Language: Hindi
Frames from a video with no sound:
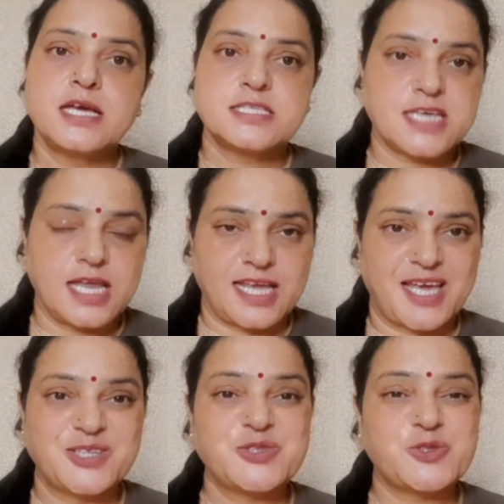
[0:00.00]
चलिए
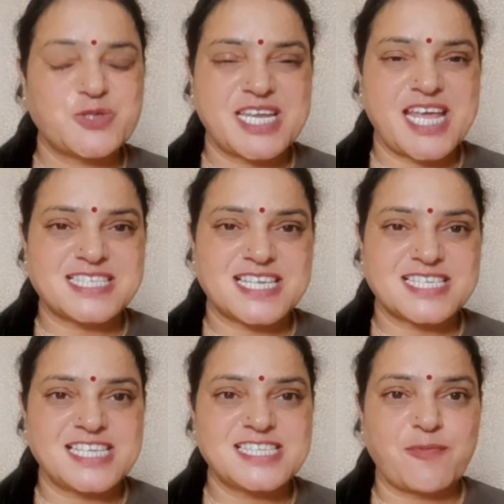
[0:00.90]
दूसरी
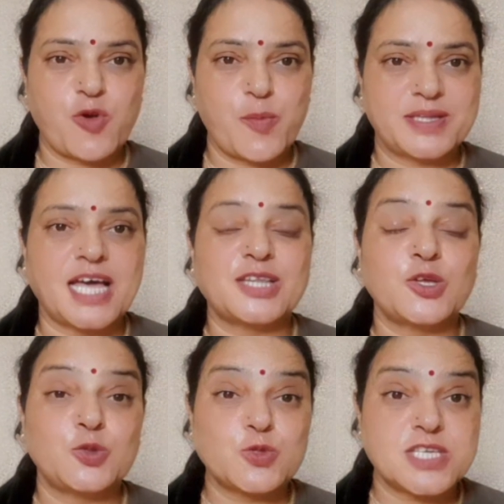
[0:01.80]
एक्सरसाइज आपको बताती हूँ
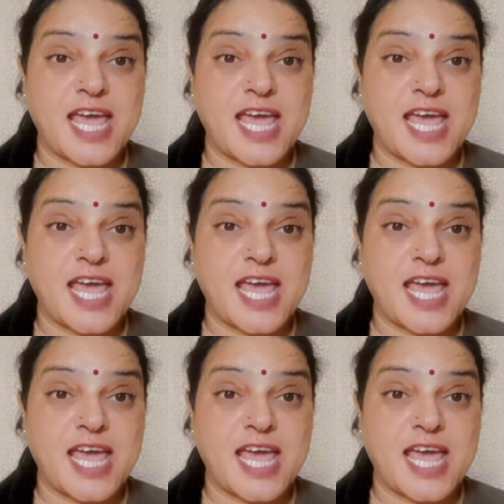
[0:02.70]
दूसरी